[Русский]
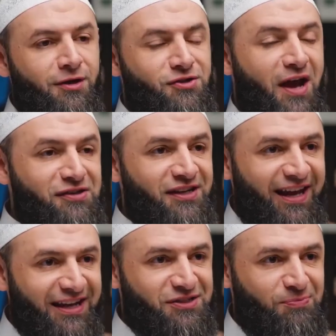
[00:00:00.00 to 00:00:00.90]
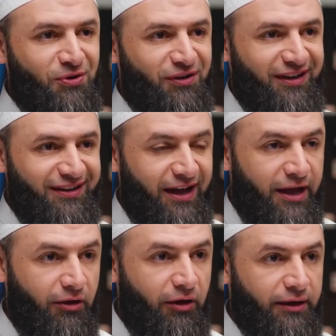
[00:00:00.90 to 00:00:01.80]
Как эксперт в области
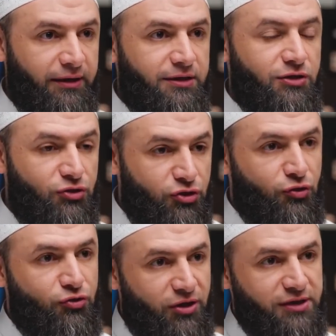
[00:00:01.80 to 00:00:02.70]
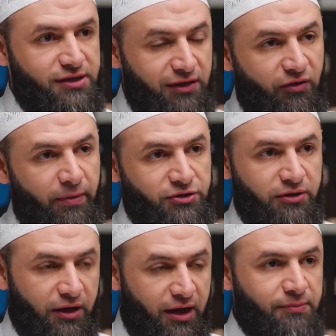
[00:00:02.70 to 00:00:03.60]
искусственного интеллекта, вы доверяете той
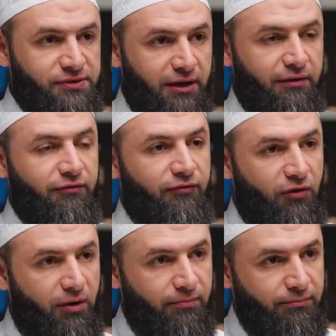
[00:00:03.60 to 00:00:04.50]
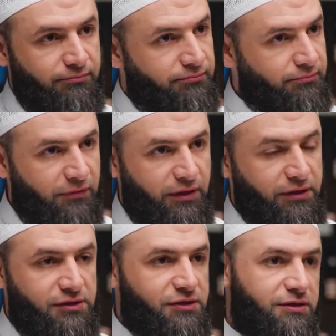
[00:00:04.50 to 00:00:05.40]
информацию, которую выдает
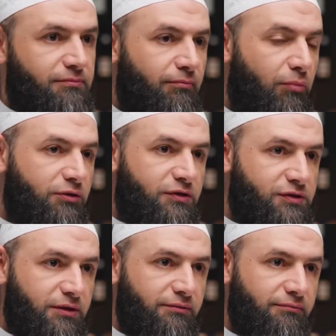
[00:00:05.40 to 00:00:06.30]
программа и эти боты?